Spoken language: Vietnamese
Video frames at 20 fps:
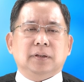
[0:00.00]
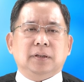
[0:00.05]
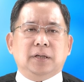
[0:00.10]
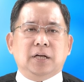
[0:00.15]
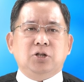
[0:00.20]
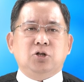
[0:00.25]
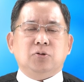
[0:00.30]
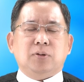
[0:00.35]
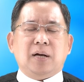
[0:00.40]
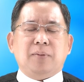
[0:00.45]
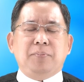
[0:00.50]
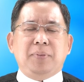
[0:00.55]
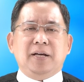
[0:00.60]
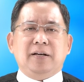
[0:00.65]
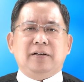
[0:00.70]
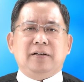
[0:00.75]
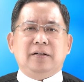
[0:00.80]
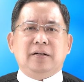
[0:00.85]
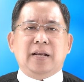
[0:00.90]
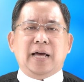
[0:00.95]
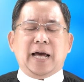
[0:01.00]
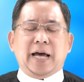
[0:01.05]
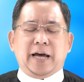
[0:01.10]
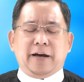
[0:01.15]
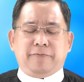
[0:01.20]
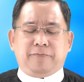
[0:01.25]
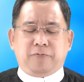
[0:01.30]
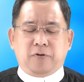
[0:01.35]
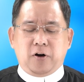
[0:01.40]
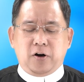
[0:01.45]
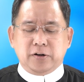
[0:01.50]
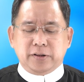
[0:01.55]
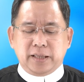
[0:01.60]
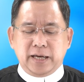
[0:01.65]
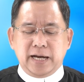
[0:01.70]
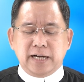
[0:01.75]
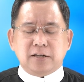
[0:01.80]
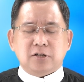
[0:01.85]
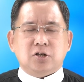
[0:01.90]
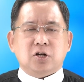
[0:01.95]
Nếu chúng ta biết để phó
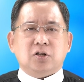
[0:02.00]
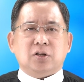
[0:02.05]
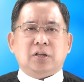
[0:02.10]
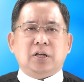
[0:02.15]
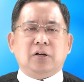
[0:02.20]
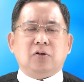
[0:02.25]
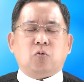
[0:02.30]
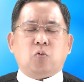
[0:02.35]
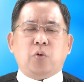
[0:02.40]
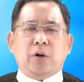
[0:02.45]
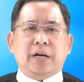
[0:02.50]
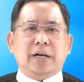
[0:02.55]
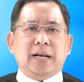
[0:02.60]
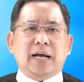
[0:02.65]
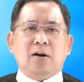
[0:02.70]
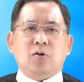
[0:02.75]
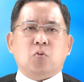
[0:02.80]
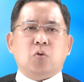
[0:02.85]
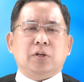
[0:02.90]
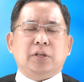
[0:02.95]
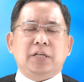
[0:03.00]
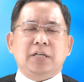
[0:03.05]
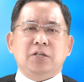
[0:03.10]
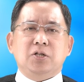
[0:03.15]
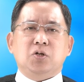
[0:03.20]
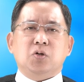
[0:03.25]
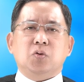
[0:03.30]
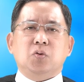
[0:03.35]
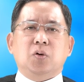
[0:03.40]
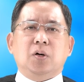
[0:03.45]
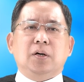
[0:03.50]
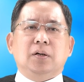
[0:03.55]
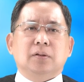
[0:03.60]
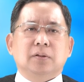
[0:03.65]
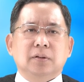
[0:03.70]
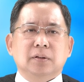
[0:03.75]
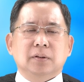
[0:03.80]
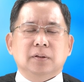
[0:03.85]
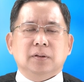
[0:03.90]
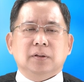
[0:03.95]
thác cho tiền quyền năng của Thiên Chúa
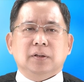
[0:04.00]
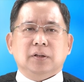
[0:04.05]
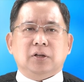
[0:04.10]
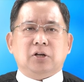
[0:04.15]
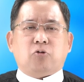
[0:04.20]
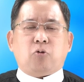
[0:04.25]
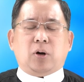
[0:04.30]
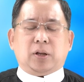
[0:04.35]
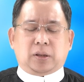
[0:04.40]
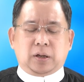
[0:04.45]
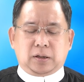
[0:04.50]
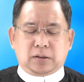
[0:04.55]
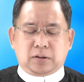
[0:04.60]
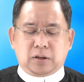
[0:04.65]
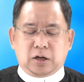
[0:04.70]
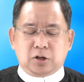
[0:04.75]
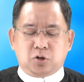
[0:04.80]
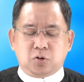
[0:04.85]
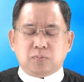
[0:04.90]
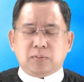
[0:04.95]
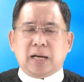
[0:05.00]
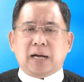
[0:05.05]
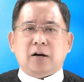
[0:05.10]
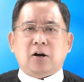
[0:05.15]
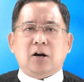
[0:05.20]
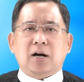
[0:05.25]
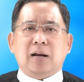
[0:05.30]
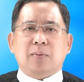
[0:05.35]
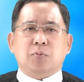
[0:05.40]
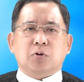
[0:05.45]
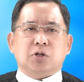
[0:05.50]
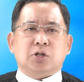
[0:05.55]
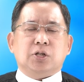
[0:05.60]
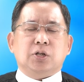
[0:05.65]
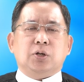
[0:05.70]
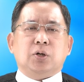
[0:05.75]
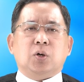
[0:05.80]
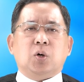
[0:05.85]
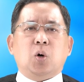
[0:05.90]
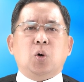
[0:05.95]
thì quả thực là chúng ta đó là một
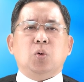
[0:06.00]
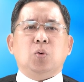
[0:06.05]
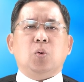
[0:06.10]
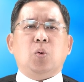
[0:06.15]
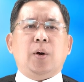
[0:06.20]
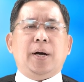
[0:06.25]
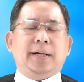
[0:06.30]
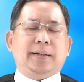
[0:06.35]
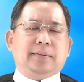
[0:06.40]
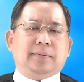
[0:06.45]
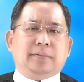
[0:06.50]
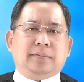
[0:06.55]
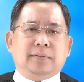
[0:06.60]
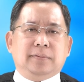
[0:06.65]
sự khôn ngoan